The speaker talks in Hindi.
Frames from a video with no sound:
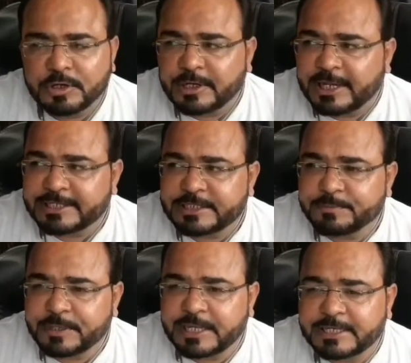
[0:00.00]
मॉडर्न
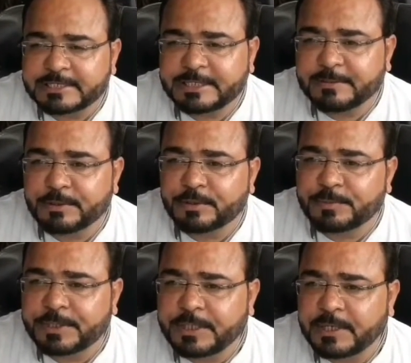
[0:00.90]
कलेक्शन प्लायस नेवर
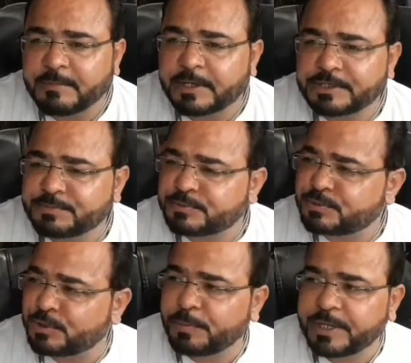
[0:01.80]
रोड पर हमारी
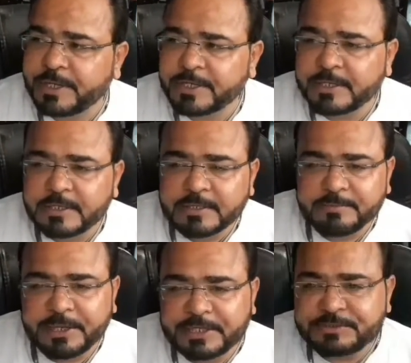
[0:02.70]
शॉप है
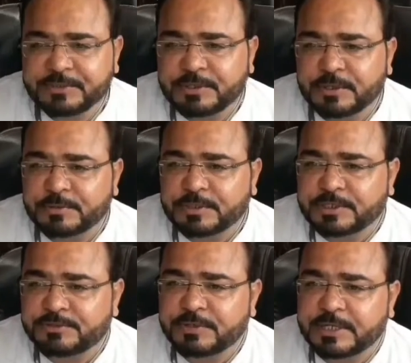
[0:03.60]
मेन
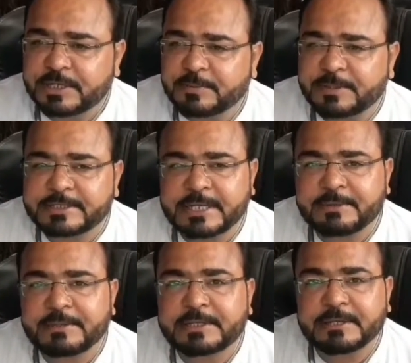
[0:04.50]
रोड किड्स के कपड़े
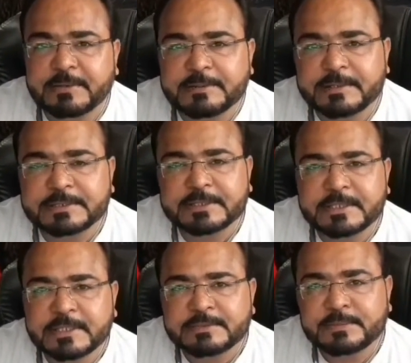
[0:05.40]
सारे मिलते हैं हमारे
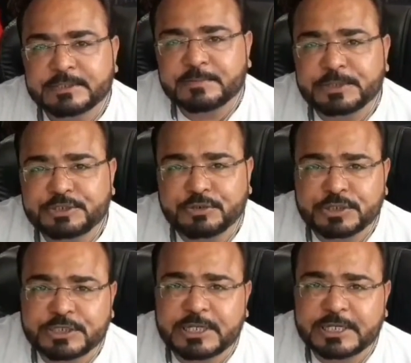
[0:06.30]
पास मतलब
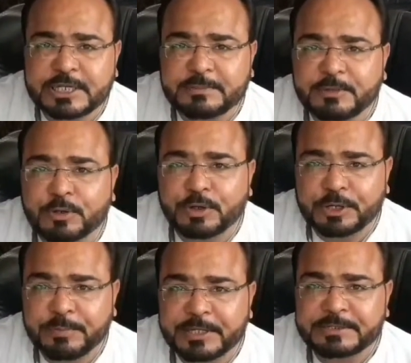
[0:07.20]
बच्चों के लेके बड़ों
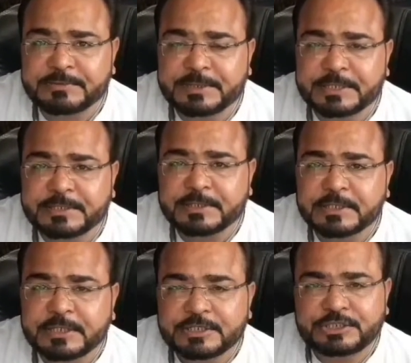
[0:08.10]
के मेंस वियर
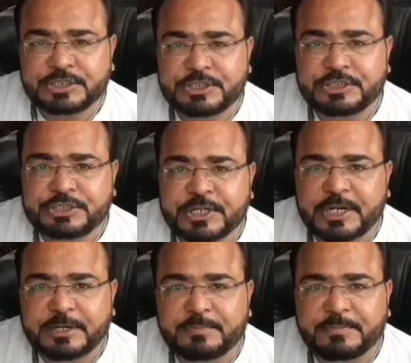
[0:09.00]
जीन्स
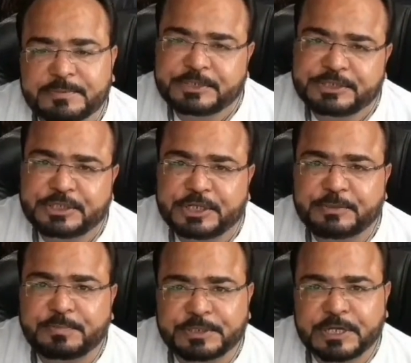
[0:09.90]
शर्ट टी
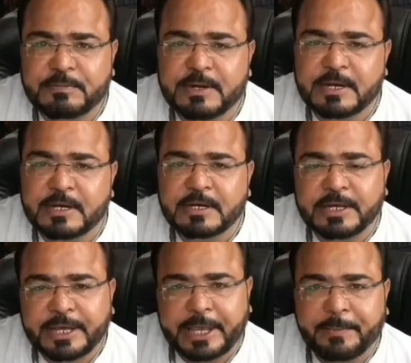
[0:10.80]
शर्ट पजामा
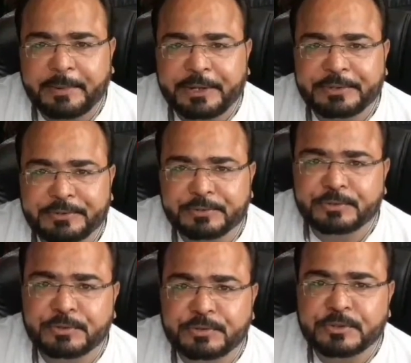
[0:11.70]
कैपरी
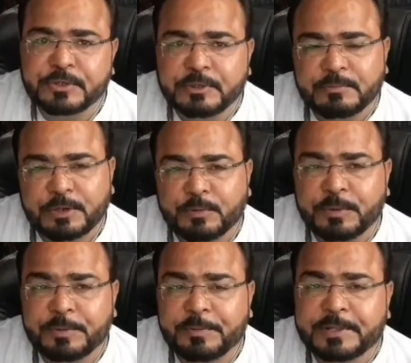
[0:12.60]
सूट
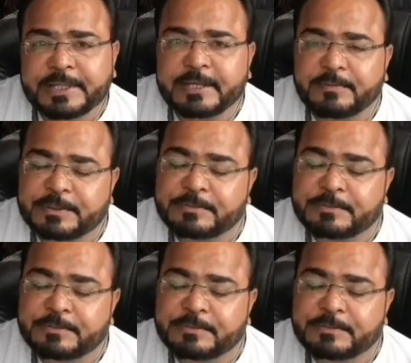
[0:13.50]
बड़ों में भी मिलते हैं